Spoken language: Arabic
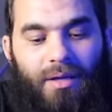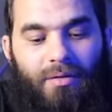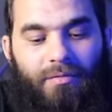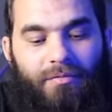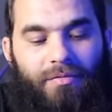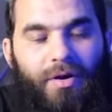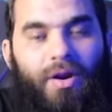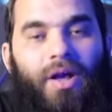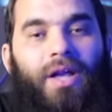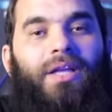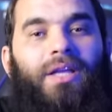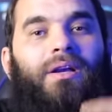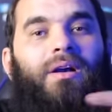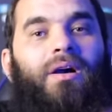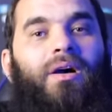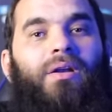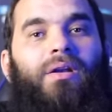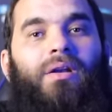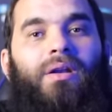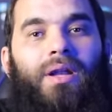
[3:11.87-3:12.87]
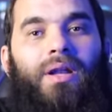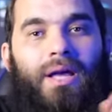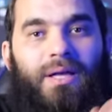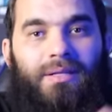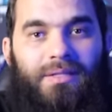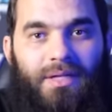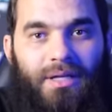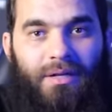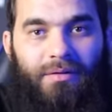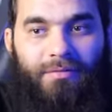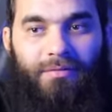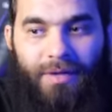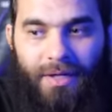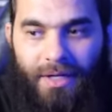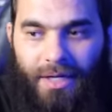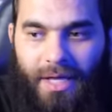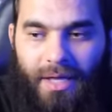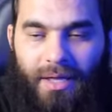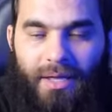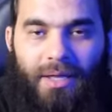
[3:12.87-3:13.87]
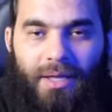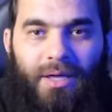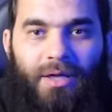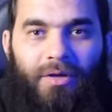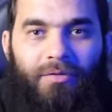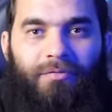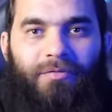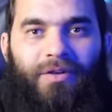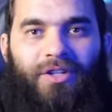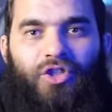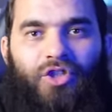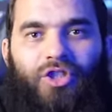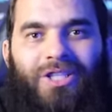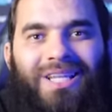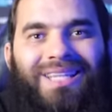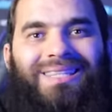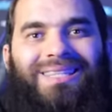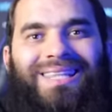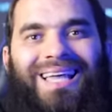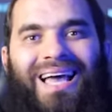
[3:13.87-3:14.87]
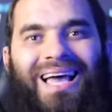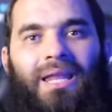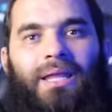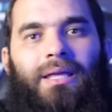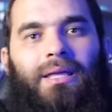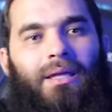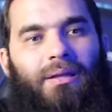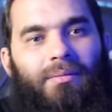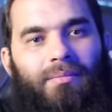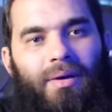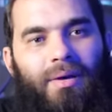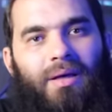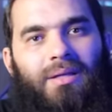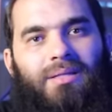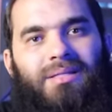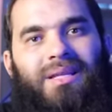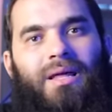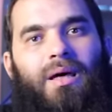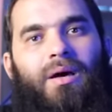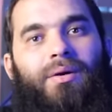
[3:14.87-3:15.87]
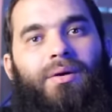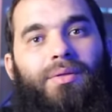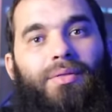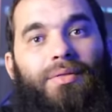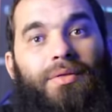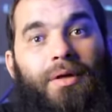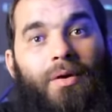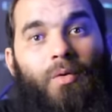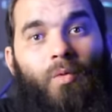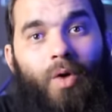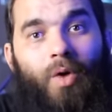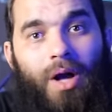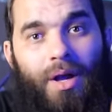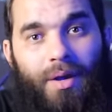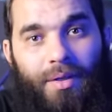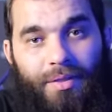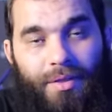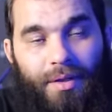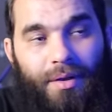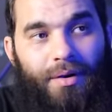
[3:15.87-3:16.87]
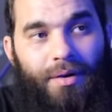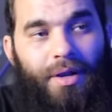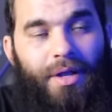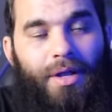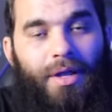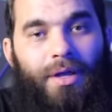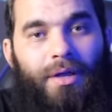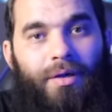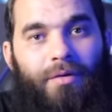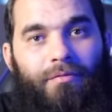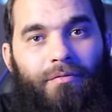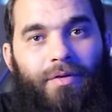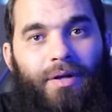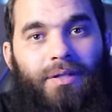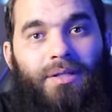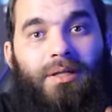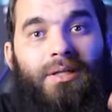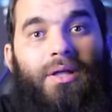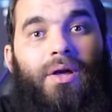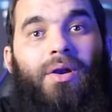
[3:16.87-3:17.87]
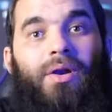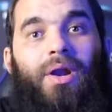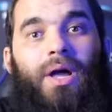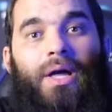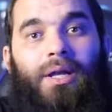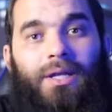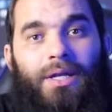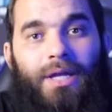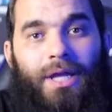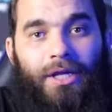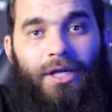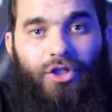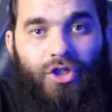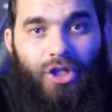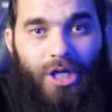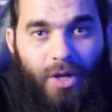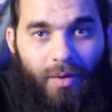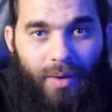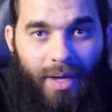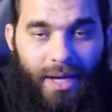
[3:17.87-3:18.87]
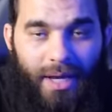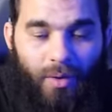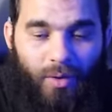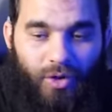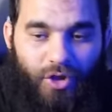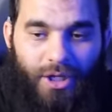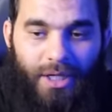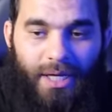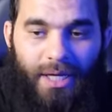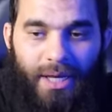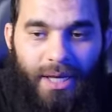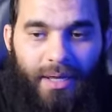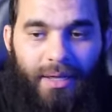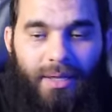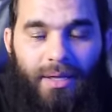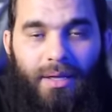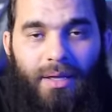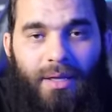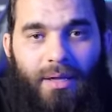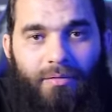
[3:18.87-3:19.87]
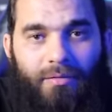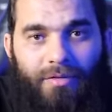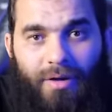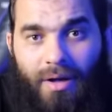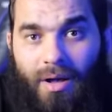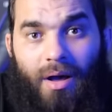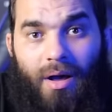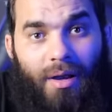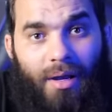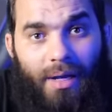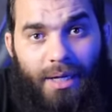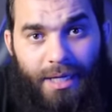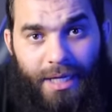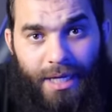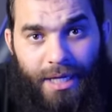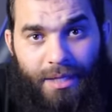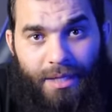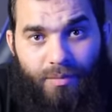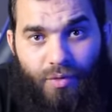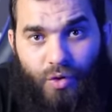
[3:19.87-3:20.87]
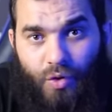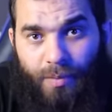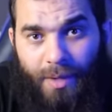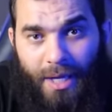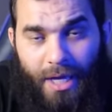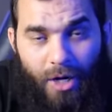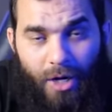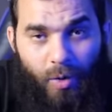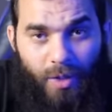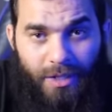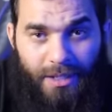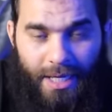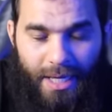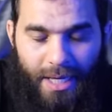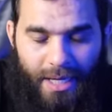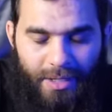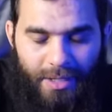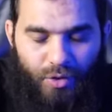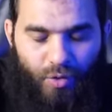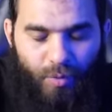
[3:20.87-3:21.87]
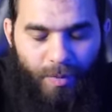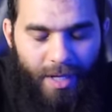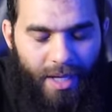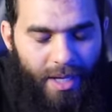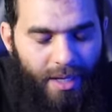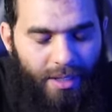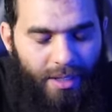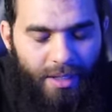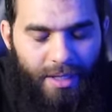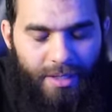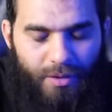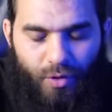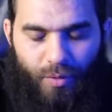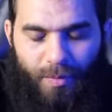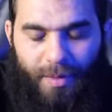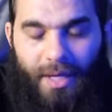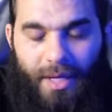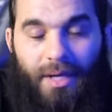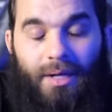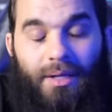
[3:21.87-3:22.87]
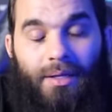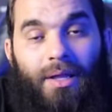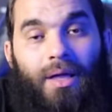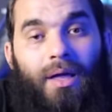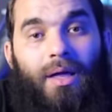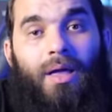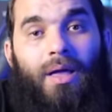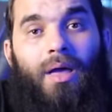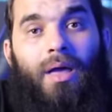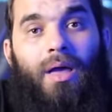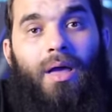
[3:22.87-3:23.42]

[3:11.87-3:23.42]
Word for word: فراح يكرر هذه الفعلة فاشتد عليه المغص أكثر وأكثر فتضرع لله جل وعلا وشكله فقال الكريم سبحانه وتعالى سبحان الله سبحان الله